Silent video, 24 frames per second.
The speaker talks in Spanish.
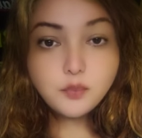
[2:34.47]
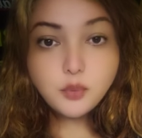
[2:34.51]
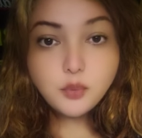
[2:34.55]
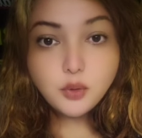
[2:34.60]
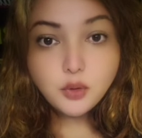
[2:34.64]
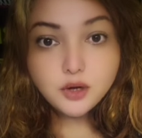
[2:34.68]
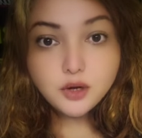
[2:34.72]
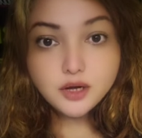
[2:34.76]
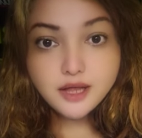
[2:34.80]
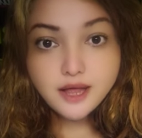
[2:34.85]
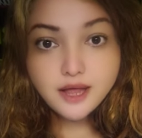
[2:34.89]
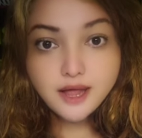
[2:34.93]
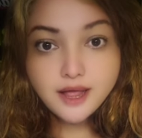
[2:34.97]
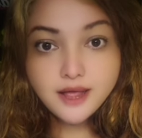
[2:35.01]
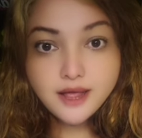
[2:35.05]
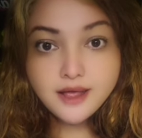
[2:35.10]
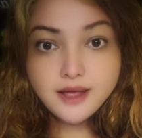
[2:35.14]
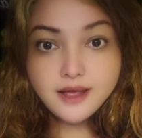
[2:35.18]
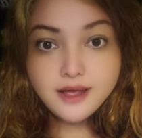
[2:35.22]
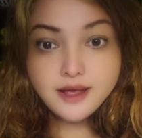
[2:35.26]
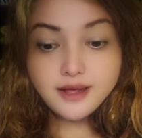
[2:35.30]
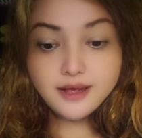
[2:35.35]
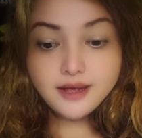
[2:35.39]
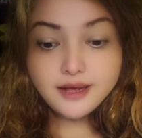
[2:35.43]
porque
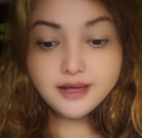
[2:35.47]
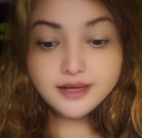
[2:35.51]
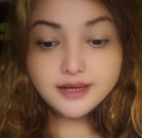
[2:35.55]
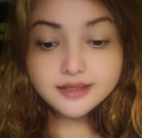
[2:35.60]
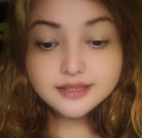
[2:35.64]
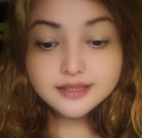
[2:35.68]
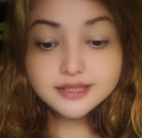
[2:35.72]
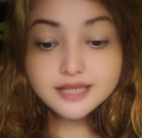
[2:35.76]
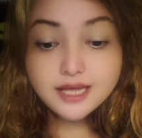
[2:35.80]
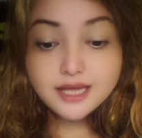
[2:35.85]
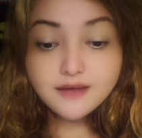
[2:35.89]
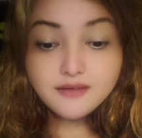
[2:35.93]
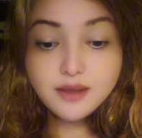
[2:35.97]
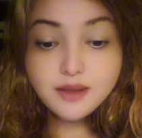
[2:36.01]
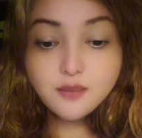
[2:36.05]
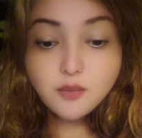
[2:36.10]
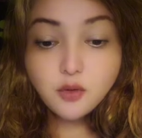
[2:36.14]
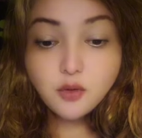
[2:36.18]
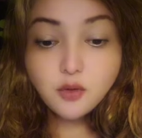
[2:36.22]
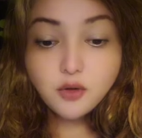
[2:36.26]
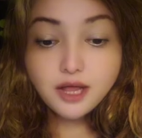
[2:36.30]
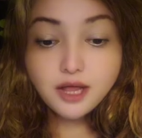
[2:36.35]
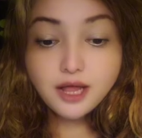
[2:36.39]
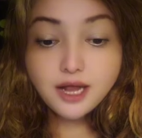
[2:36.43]
eh,
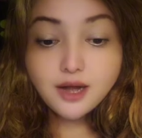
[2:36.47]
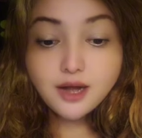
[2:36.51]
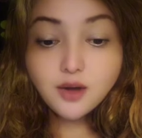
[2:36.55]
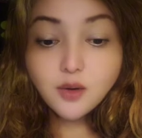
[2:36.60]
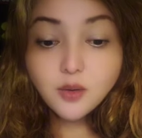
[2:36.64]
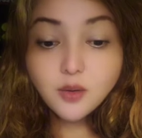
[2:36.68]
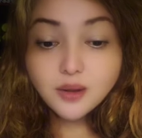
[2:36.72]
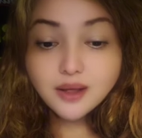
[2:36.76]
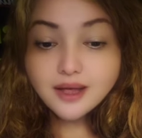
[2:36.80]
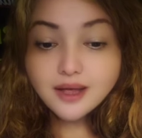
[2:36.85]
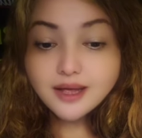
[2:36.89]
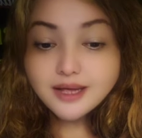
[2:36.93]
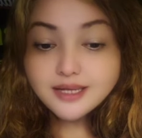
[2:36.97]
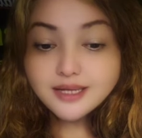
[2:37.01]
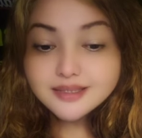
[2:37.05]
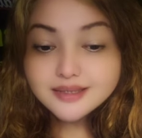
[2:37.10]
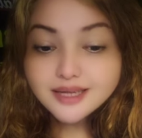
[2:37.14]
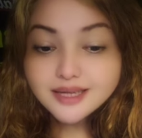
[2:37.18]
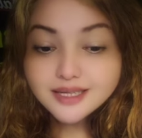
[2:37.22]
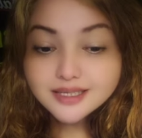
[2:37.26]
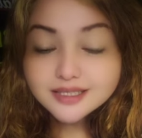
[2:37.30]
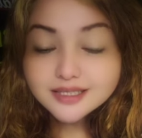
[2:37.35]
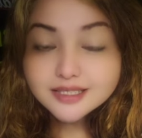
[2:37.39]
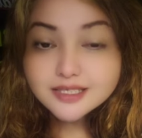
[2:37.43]
sabemos que lo que
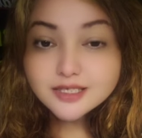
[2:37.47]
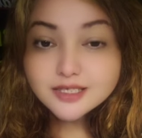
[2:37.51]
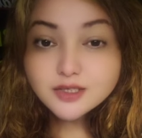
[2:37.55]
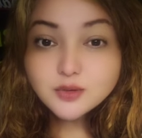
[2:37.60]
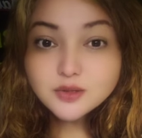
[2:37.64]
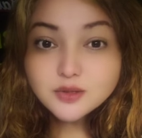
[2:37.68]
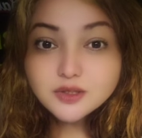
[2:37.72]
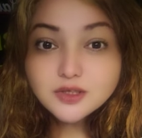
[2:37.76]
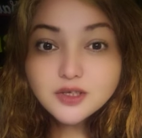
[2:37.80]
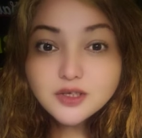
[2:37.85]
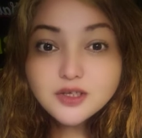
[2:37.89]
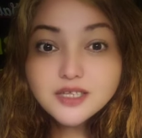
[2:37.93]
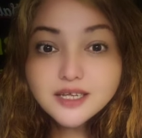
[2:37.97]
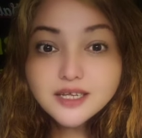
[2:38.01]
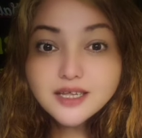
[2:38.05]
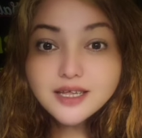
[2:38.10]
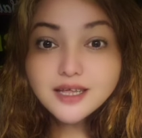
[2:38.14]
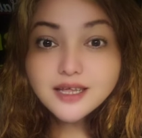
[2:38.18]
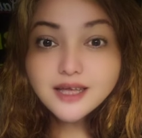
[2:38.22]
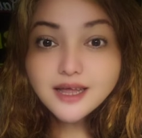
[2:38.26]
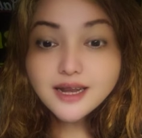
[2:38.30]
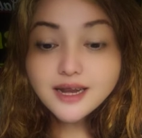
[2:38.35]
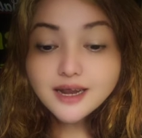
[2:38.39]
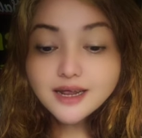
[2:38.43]
estas instituciones
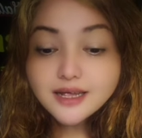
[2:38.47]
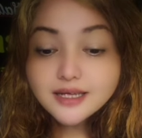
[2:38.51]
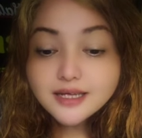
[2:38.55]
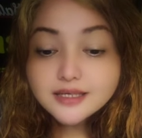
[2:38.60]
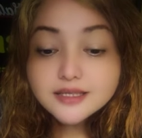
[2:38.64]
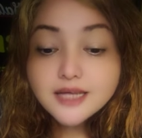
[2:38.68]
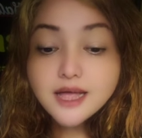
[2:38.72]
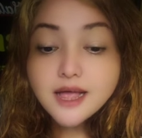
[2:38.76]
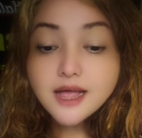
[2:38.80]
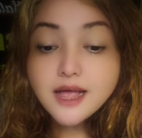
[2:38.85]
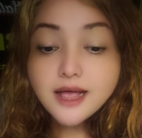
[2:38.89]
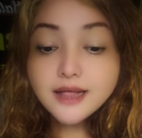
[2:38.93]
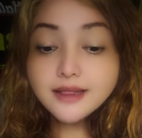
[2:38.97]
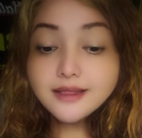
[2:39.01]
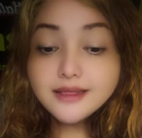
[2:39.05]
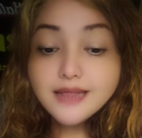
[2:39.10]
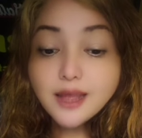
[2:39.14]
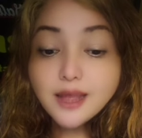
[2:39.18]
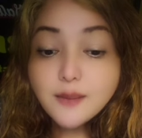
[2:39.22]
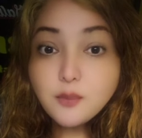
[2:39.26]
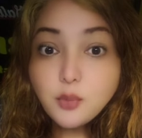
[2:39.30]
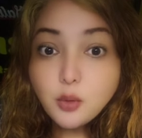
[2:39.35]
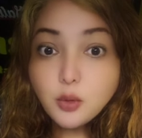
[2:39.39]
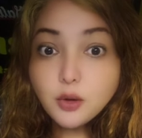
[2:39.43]
quieren es
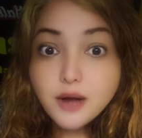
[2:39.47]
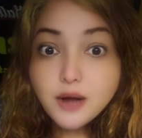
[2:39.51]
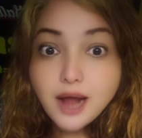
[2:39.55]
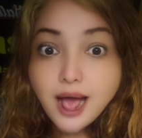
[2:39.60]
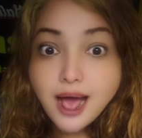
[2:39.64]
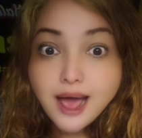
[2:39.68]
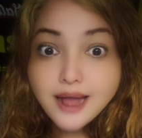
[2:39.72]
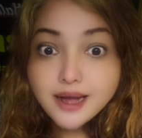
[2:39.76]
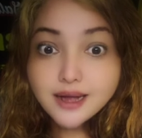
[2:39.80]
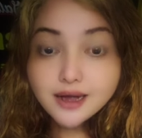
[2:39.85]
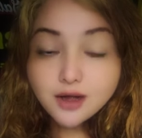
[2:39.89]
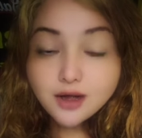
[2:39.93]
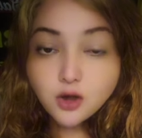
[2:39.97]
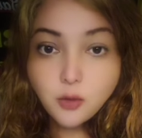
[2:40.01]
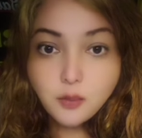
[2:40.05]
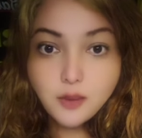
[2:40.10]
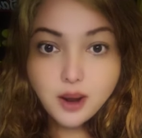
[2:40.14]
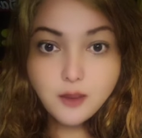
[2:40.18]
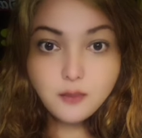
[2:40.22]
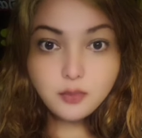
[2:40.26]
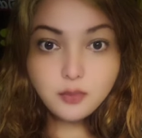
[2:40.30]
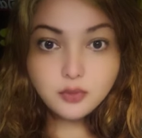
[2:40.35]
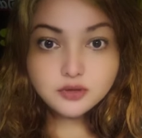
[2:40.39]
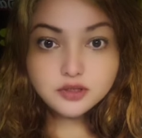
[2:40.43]
depurar lo
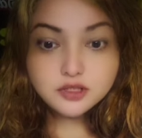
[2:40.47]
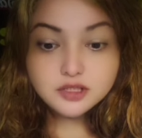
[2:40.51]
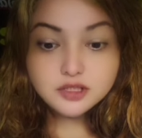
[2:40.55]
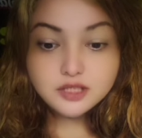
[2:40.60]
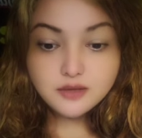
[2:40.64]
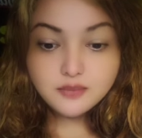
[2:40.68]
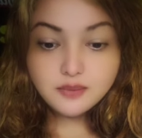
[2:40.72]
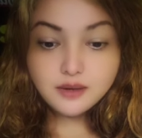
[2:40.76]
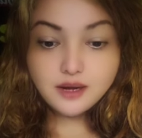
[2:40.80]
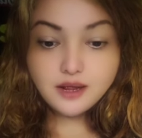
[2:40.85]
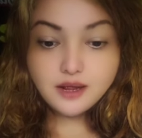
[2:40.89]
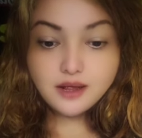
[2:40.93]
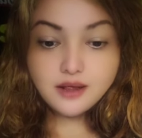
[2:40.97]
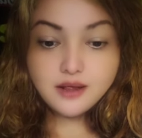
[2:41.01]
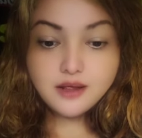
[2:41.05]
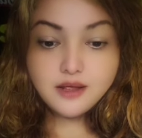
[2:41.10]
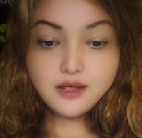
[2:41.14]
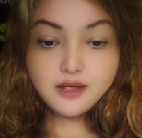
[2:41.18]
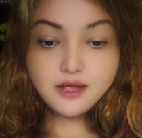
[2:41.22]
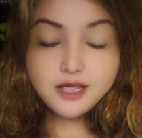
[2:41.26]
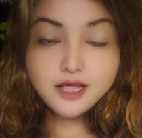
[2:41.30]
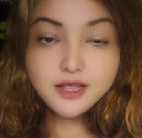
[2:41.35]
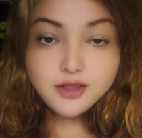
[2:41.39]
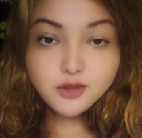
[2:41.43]
más posible
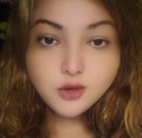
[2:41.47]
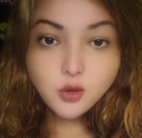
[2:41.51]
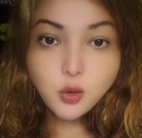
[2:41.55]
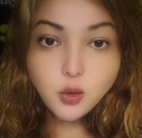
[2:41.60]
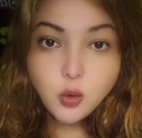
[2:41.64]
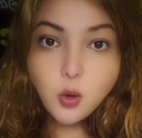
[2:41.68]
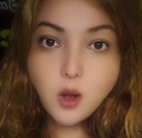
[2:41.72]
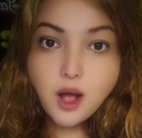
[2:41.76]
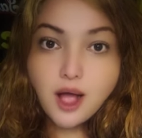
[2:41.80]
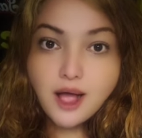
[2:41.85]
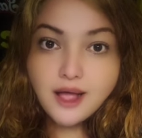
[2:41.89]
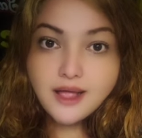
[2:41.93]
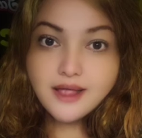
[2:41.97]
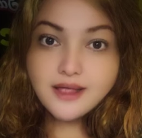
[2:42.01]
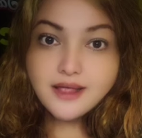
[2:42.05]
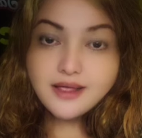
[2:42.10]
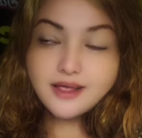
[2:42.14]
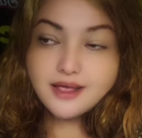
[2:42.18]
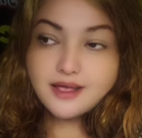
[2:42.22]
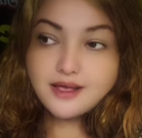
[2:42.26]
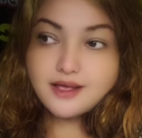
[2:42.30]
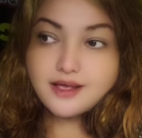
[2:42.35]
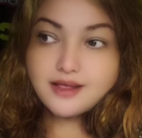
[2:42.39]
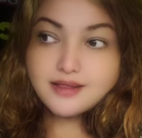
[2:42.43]
y no hay
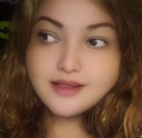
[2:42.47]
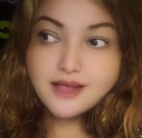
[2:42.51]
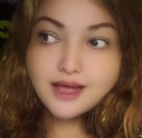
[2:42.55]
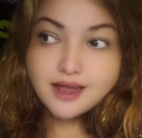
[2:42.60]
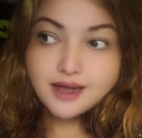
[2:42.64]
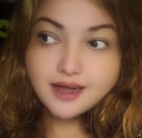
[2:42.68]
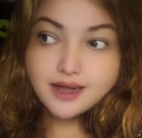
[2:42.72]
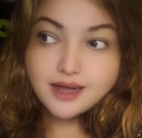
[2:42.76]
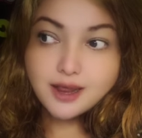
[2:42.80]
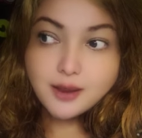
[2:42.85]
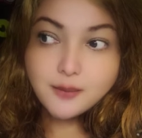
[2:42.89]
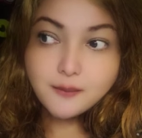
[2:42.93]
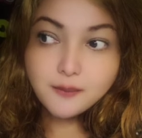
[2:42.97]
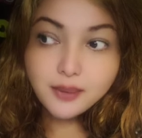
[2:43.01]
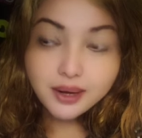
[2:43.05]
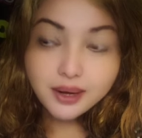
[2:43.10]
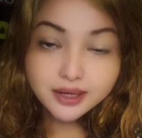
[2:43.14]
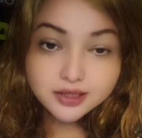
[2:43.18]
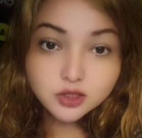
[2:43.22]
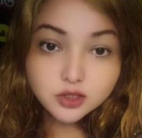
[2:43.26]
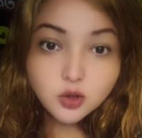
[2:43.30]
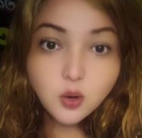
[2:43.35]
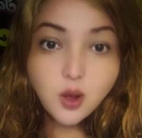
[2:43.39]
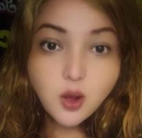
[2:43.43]
que darles
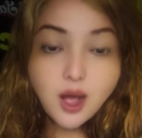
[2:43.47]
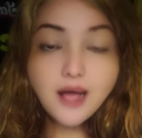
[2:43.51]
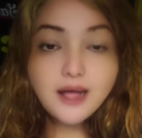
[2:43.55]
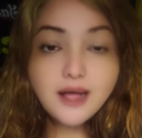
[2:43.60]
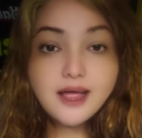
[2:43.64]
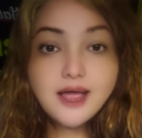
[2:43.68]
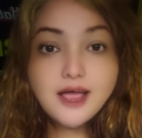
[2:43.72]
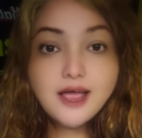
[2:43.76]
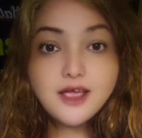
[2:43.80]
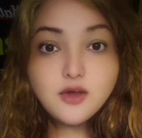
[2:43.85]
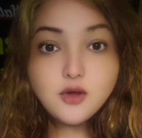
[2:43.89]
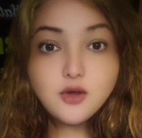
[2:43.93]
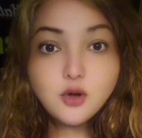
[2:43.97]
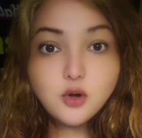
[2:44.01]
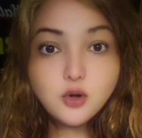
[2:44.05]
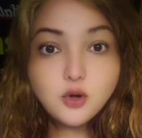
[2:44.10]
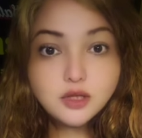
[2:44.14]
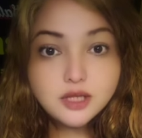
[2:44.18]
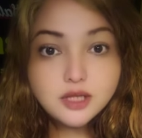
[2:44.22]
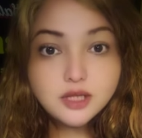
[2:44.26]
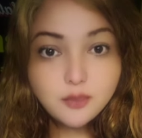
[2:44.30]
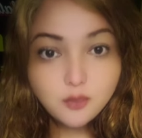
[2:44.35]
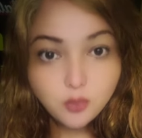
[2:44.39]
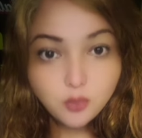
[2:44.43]
paso a que ellos
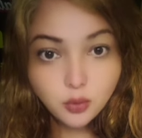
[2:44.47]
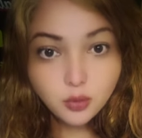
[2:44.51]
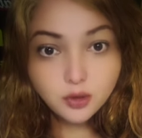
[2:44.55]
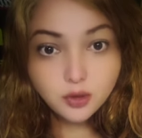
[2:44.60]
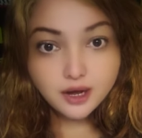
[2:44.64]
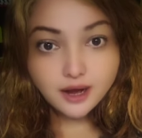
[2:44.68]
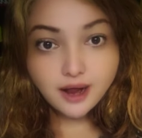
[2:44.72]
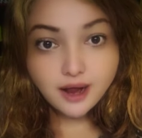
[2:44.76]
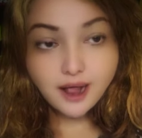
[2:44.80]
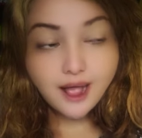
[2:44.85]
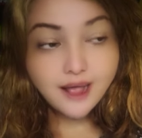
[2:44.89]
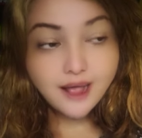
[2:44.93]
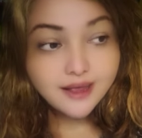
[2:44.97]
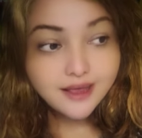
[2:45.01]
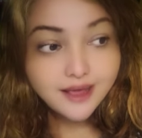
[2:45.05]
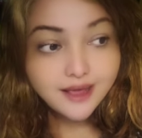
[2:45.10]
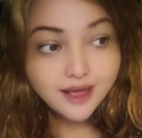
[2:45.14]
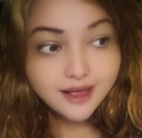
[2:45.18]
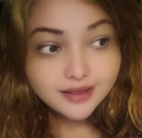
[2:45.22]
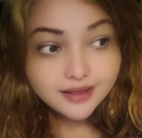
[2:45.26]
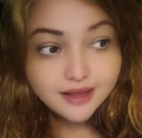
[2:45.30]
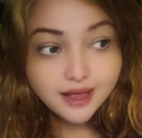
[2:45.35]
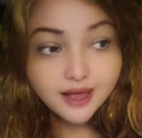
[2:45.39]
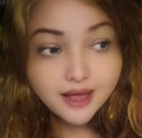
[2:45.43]
lo depuren, hay
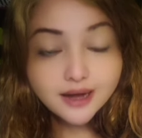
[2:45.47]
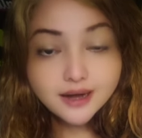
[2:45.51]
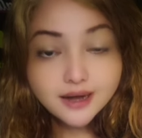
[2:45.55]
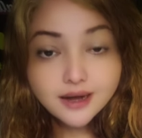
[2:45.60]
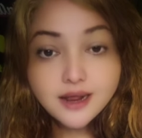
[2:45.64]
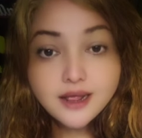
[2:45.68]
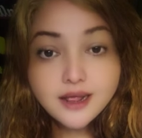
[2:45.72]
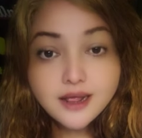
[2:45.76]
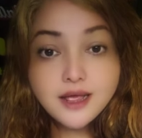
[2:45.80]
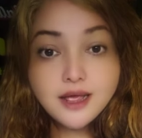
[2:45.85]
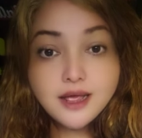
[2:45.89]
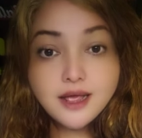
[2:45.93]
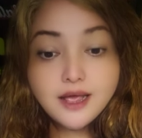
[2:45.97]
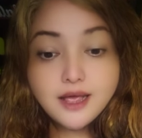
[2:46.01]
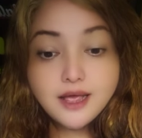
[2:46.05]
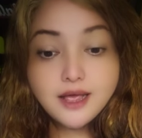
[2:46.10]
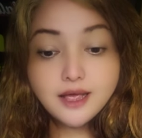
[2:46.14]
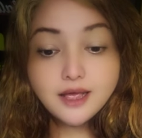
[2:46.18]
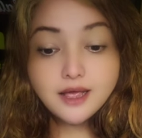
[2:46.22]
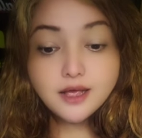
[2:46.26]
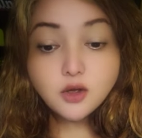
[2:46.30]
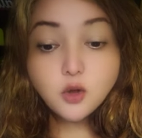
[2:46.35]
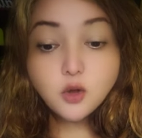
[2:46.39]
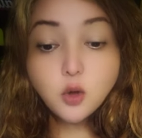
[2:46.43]
que andar
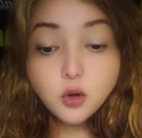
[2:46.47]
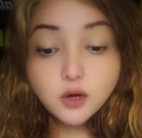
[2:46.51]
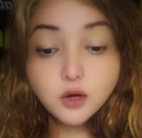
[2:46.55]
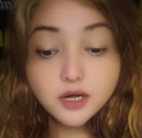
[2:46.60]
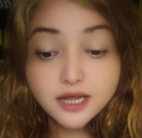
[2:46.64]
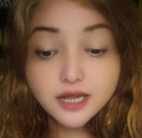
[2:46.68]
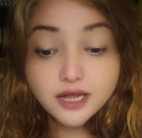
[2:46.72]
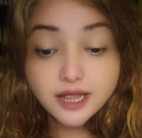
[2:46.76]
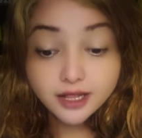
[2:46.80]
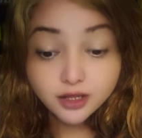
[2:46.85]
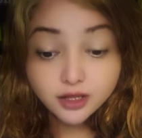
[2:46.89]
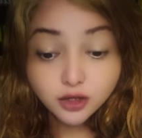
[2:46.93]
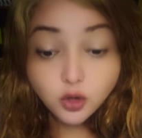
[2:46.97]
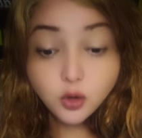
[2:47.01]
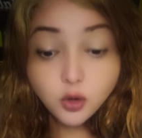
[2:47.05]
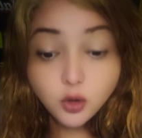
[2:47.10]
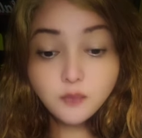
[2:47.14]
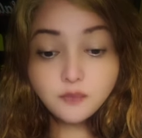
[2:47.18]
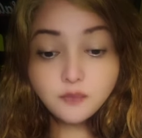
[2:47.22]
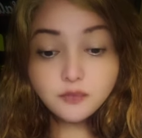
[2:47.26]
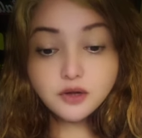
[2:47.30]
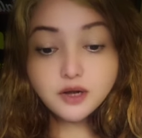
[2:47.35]
eh, corriendo.